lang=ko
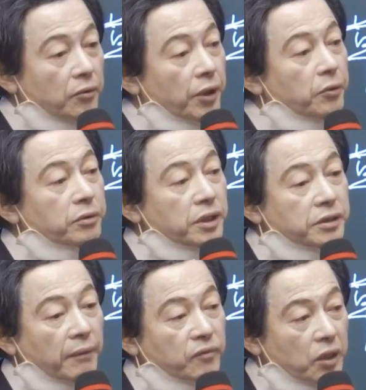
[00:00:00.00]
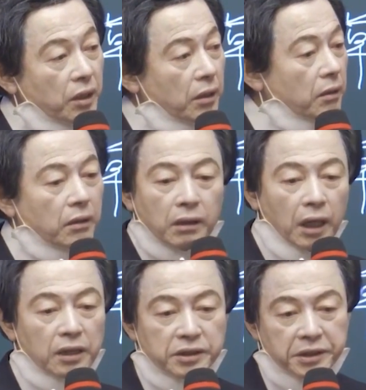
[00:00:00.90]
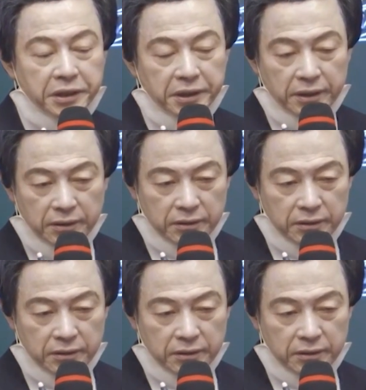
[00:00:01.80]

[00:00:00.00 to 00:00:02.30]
외국 여자입니까? 아니래.